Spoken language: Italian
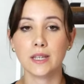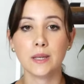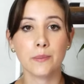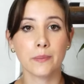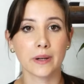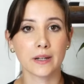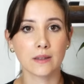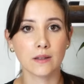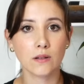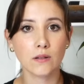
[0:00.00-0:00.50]
In
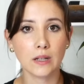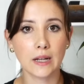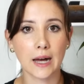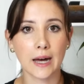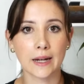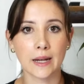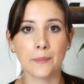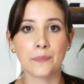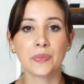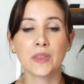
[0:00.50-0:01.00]

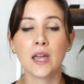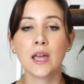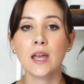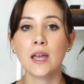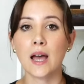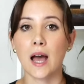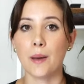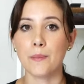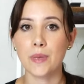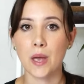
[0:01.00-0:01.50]
particolare
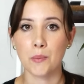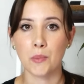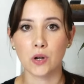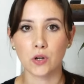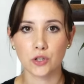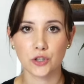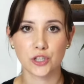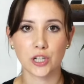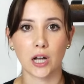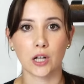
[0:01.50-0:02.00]
abbiamo
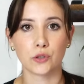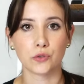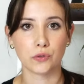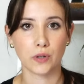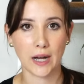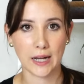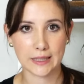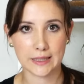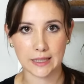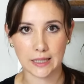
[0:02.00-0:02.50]
alloggiato
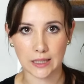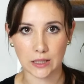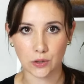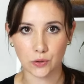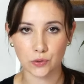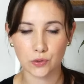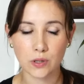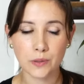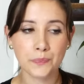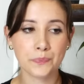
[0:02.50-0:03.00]
a
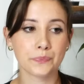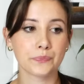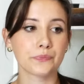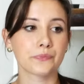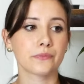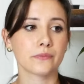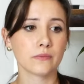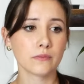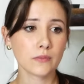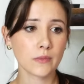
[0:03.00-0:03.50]
Trento
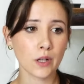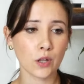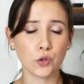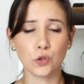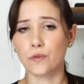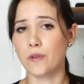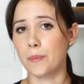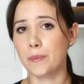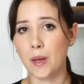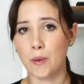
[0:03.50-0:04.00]

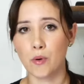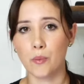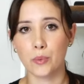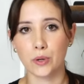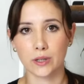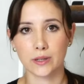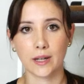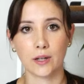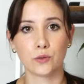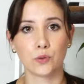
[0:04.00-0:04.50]
dove abbiamo
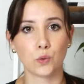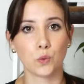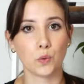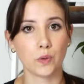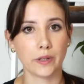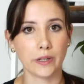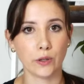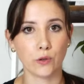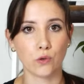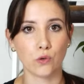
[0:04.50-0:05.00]
portato
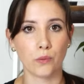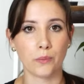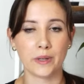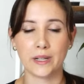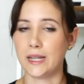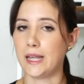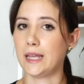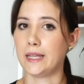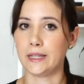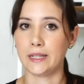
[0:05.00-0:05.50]
curriculum
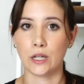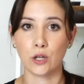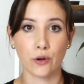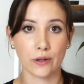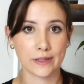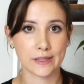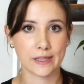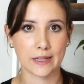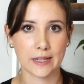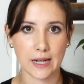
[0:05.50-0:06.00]
nei
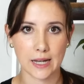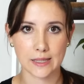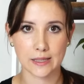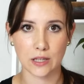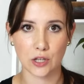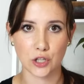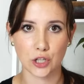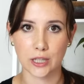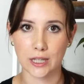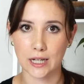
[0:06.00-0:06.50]
negozi
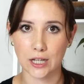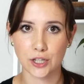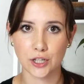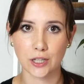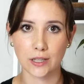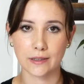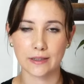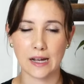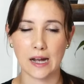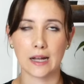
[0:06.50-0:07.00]
classici della
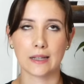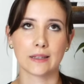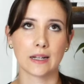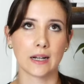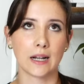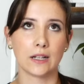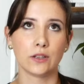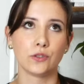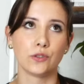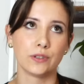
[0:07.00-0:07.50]
città, tra
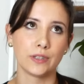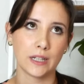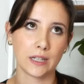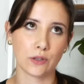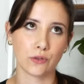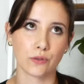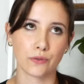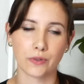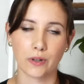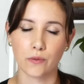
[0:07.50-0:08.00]
l'altro
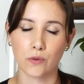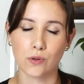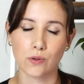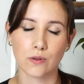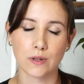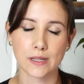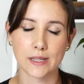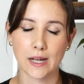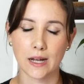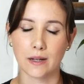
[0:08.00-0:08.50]
Trento
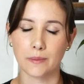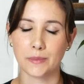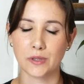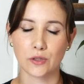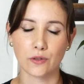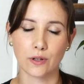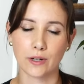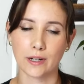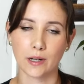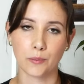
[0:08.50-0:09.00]
favolosa, mi
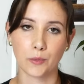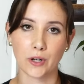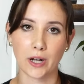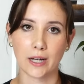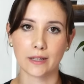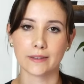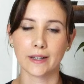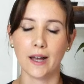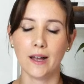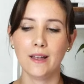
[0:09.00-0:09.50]
sono
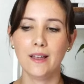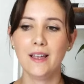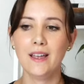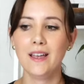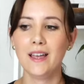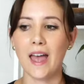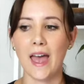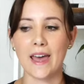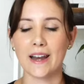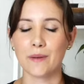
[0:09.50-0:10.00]
innamorata,
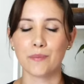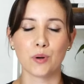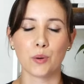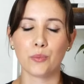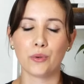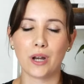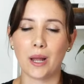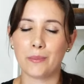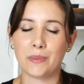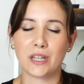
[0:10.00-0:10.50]
era
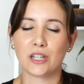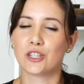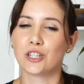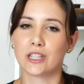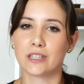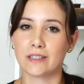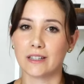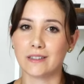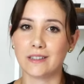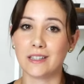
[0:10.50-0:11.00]
proprio la mia
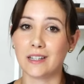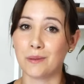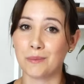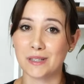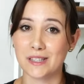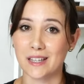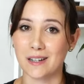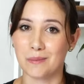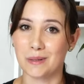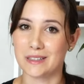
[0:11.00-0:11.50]
cittadina, mi
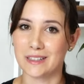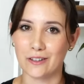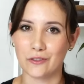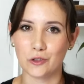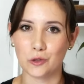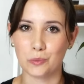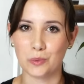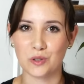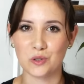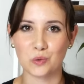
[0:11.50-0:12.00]
sarebbe
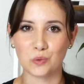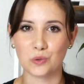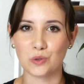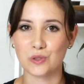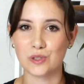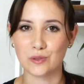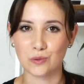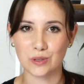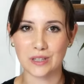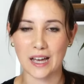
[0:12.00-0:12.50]
tanto piaciuto
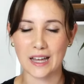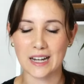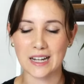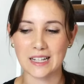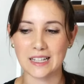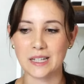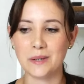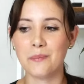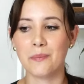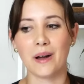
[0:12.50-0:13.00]
studiare
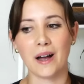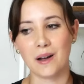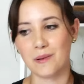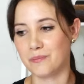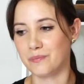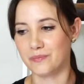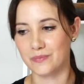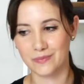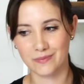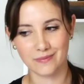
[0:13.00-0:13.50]
lì, ma
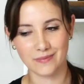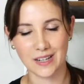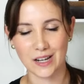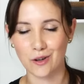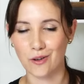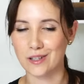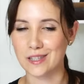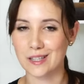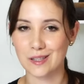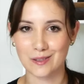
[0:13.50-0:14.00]
mm, le
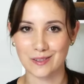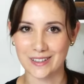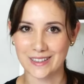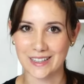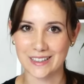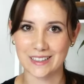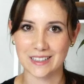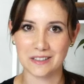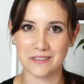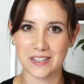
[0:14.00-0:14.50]
cose sono
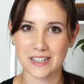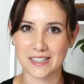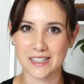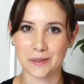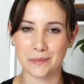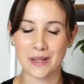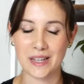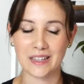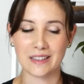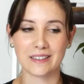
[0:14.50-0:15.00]
andate
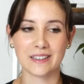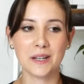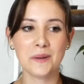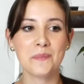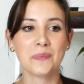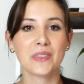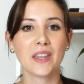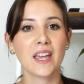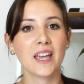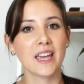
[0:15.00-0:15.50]
diversamente
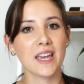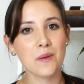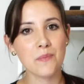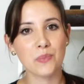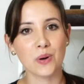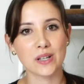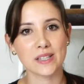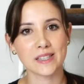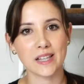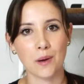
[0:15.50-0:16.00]
e
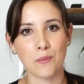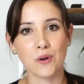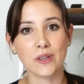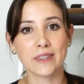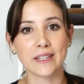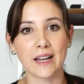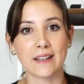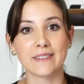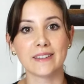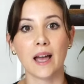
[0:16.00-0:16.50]
poi siamo
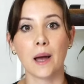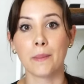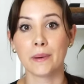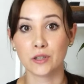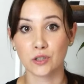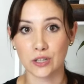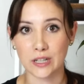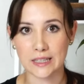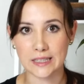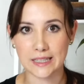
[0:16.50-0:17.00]
andati a
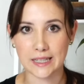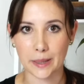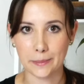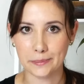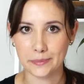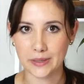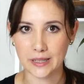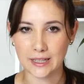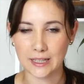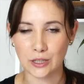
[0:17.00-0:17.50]
Madonna di
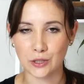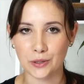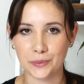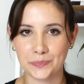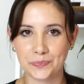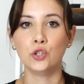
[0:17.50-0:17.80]
Campiglio.